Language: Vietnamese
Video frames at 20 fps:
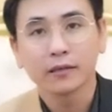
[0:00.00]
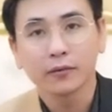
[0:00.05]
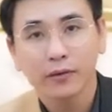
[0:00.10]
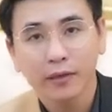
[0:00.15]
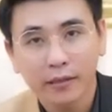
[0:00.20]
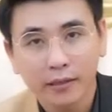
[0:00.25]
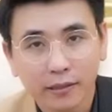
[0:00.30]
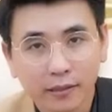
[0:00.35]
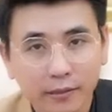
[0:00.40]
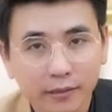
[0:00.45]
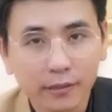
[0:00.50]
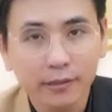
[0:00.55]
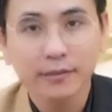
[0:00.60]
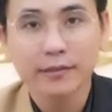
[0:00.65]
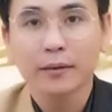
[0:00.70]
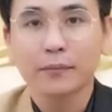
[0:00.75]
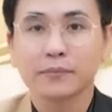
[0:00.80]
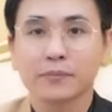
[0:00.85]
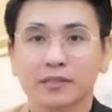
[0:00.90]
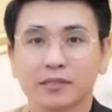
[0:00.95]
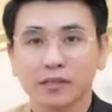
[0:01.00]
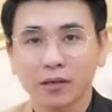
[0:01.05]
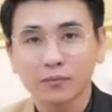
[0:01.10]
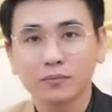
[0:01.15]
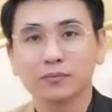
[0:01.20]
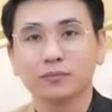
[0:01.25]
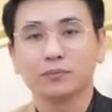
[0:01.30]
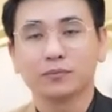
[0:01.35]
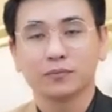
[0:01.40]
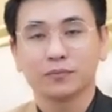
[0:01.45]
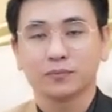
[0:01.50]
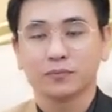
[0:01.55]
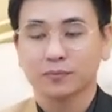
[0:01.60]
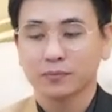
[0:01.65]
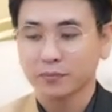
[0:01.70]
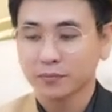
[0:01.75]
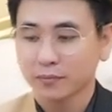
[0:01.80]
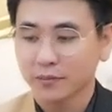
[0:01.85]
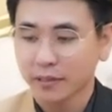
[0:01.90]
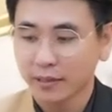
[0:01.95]
sau khi thưởng thức trầm xong
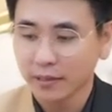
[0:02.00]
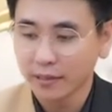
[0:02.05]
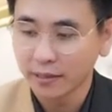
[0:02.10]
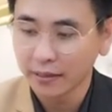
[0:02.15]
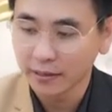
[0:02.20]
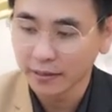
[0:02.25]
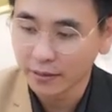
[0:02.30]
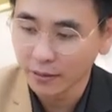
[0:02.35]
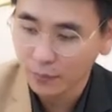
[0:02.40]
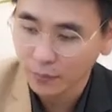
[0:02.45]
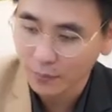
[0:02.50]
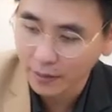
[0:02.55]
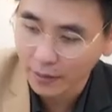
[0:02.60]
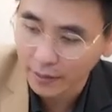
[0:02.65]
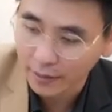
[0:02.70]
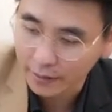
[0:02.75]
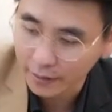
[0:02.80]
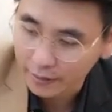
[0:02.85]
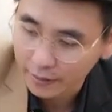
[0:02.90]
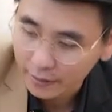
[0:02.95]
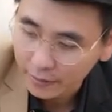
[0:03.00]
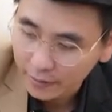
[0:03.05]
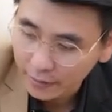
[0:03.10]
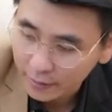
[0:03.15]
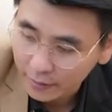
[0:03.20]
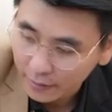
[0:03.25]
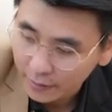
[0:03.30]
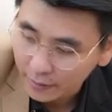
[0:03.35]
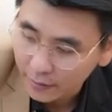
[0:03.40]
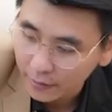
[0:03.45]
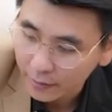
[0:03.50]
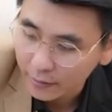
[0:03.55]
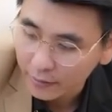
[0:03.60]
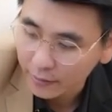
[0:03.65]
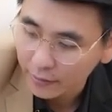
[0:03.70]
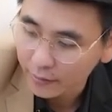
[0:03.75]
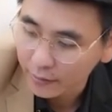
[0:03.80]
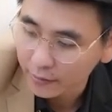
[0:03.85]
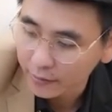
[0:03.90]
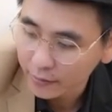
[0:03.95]
thì lúc này
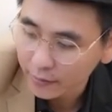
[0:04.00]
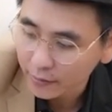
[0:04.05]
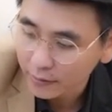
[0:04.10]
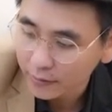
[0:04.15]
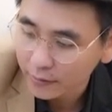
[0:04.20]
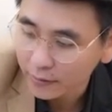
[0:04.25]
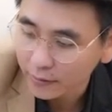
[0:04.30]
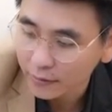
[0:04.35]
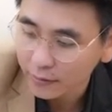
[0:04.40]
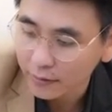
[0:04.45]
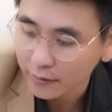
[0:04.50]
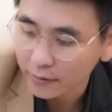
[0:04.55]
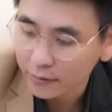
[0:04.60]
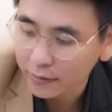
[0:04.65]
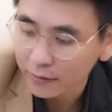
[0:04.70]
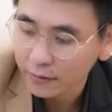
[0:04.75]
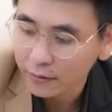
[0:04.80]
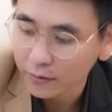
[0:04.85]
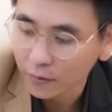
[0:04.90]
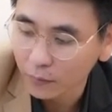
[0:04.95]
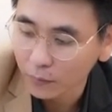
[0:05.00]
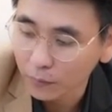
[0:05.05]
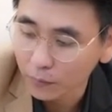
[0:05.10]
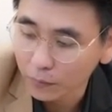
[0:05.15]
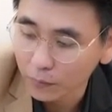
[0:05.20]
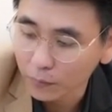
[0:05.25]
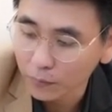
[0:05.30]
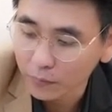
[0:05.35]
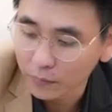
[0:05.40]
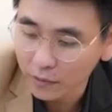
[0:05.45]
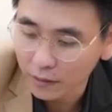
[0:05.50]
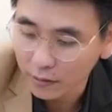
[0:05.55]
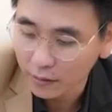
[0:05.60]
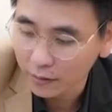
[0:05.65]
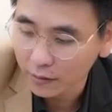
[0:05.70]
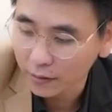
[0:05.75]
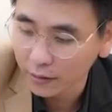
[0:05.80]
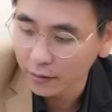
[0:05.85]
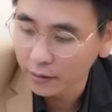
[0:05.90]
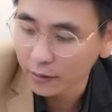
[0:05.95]
nước trụng
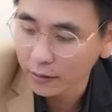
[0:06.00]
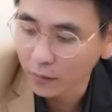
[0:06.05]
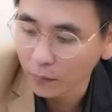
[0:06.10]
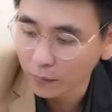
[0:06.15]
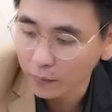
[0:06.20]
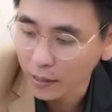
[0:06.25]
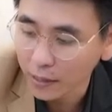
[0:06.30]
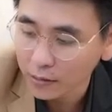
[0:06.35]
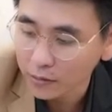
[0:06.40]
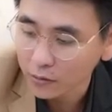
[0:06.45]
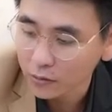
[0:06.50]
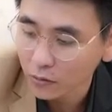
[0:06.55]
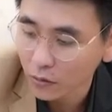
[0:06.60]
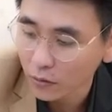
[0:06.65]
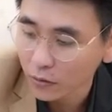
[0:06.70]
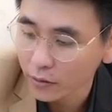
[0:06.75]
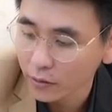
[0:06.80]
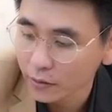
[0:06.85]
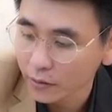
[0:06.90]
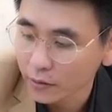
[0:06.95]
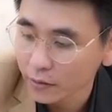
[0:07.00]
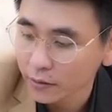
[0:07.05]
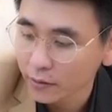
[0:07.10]
ly cũng đã sôi,